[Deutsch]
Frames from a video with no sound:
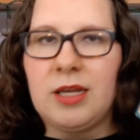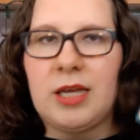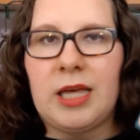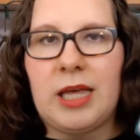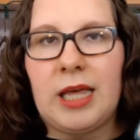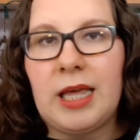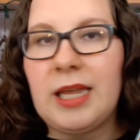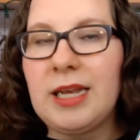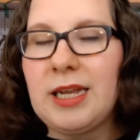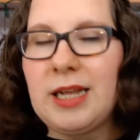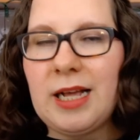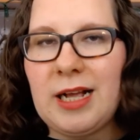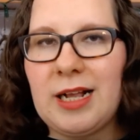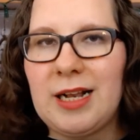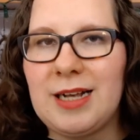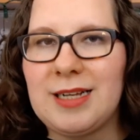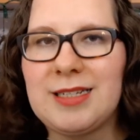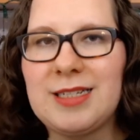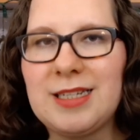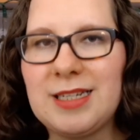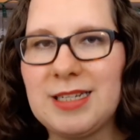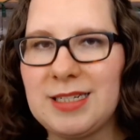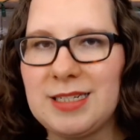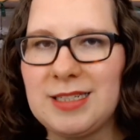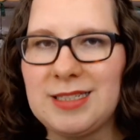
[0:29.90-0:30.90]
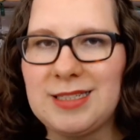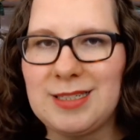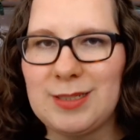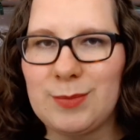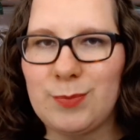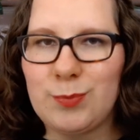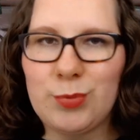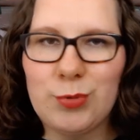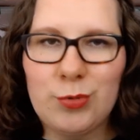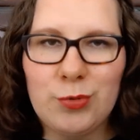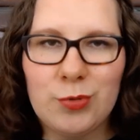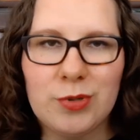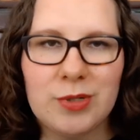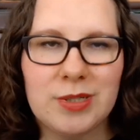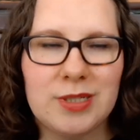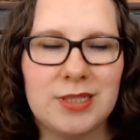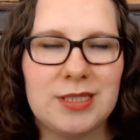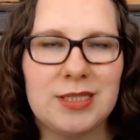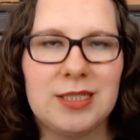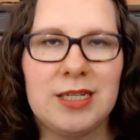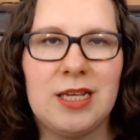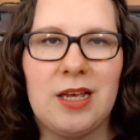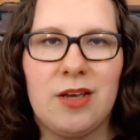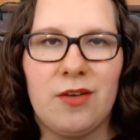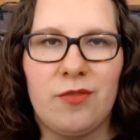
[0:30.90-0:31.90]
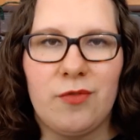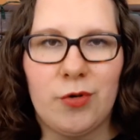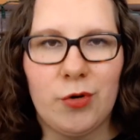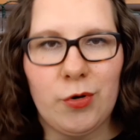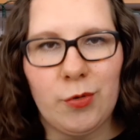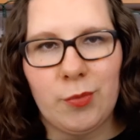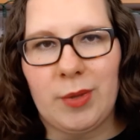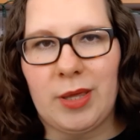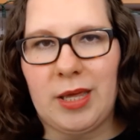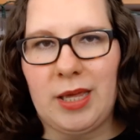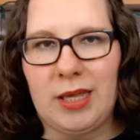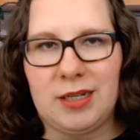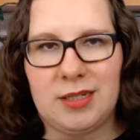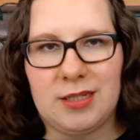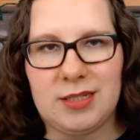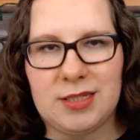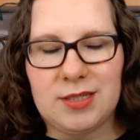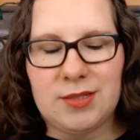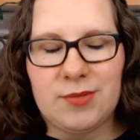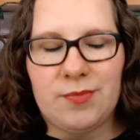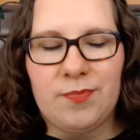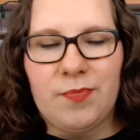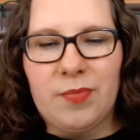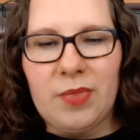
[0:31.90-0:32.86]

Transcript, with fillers: Inhalt dieses Buches. Worum geht es?